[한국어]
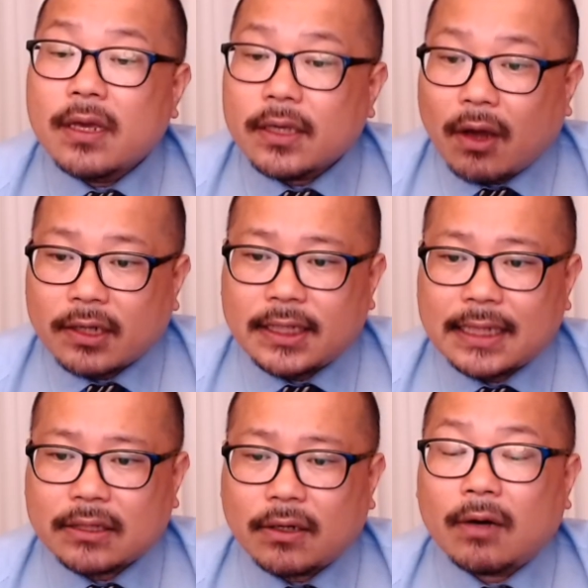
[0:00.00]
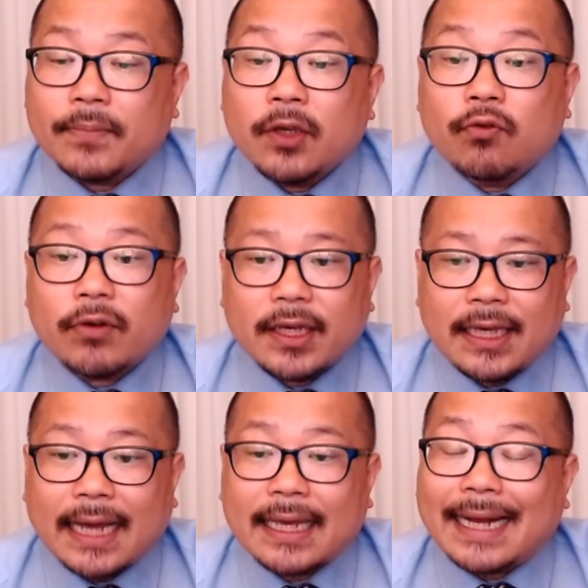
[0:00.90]
여기에서 미국
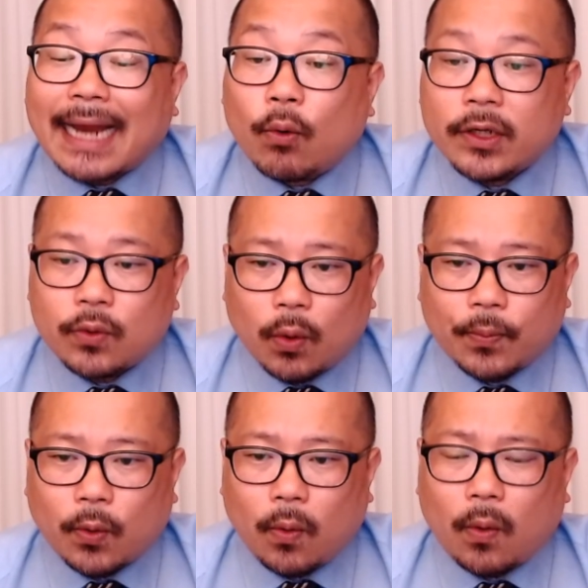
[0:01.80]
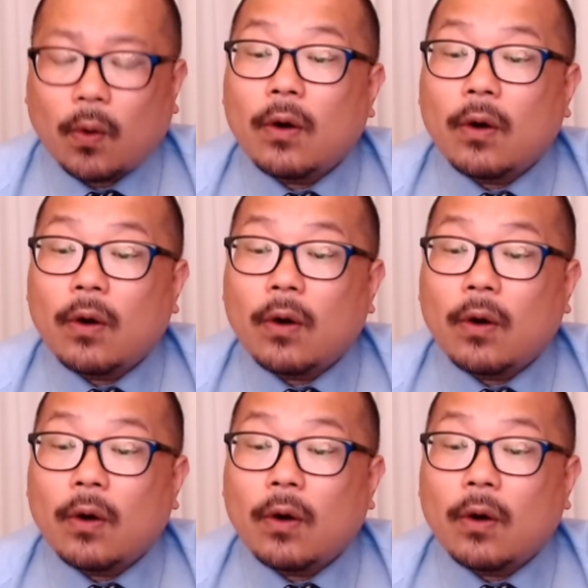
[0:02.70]
이야기가 나올 리도 없고